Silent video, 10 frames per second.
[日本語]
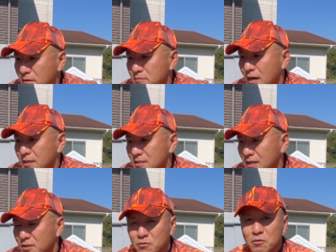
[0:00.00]
う
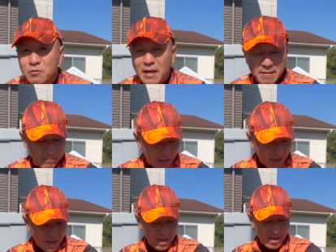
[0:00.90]
アスカということでね、
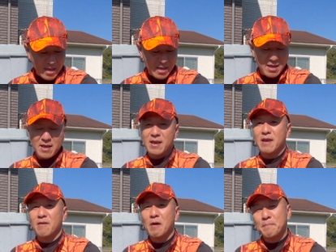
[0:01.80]

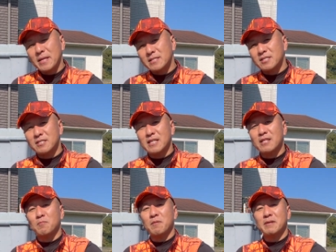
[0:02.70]
ワッペン作りたい
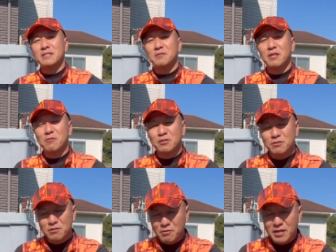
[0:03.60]
と思いますので、よろし
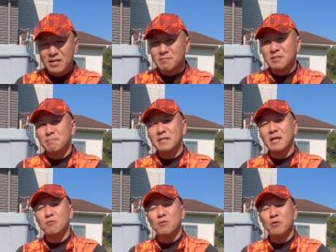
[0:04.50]
くお願いします。ま
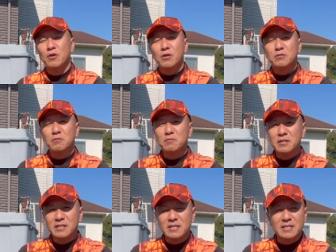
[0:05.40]
たその
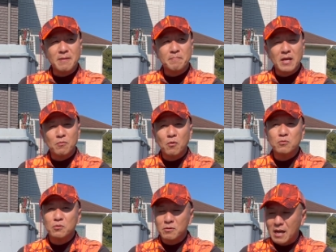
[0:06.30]
時にですね、
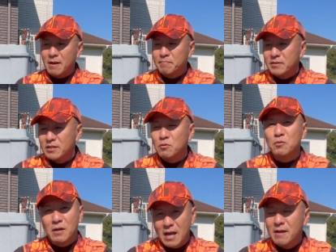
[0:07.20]
フォントとか色
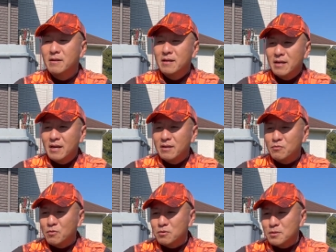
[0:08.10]
とか
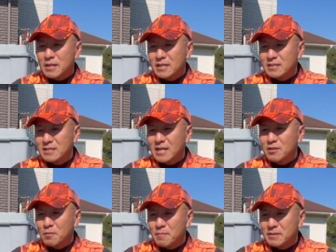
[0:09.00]
ご相談したい
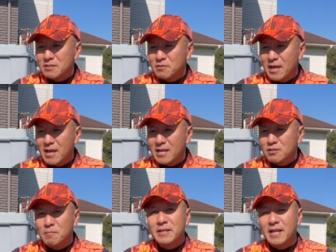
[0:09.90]
と思いますので、
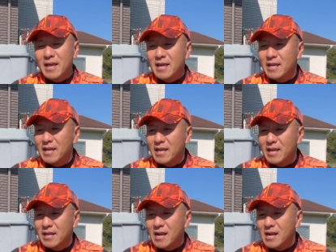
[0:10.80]
それまで
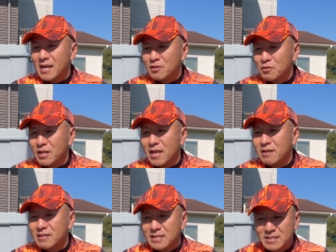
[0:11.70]
ね、考えておいて
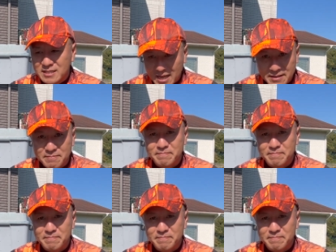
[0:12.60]
ください。